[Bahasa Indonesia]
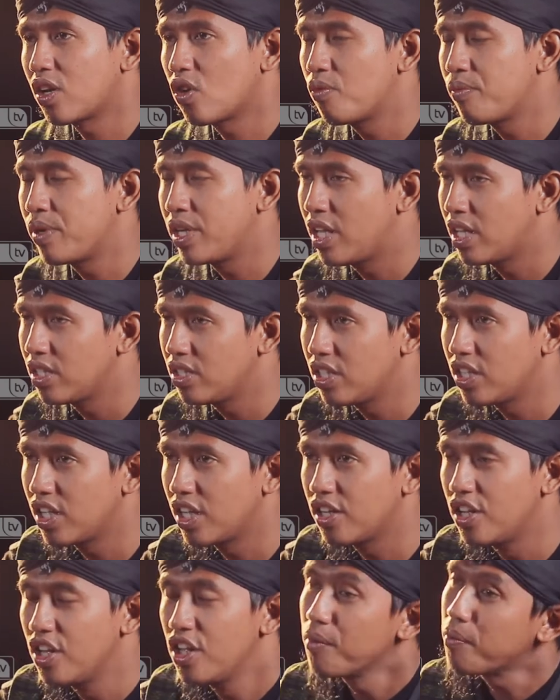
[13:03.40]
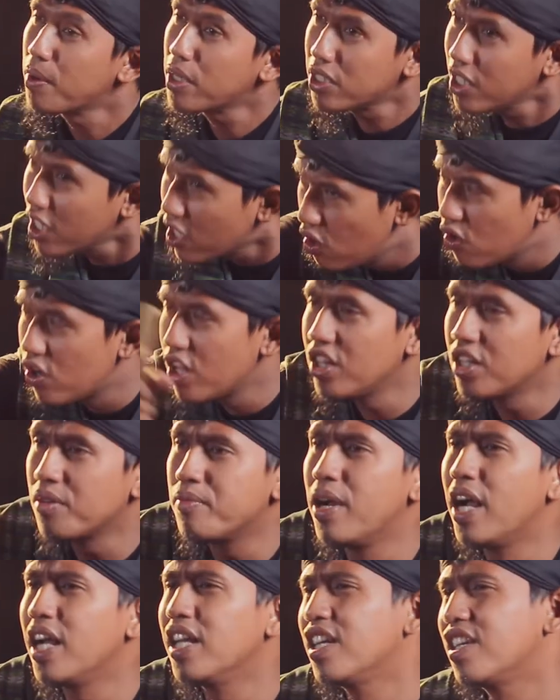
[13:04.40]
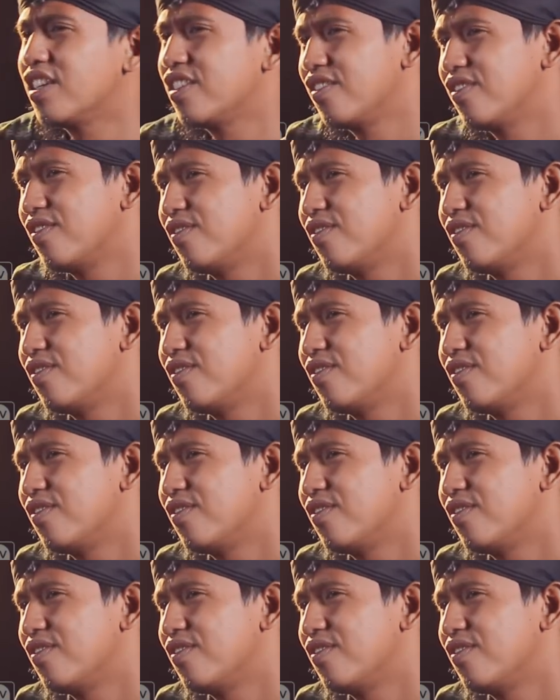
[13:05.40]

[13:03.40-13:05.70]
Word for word: rekomendasikan pasti ada orang terbaik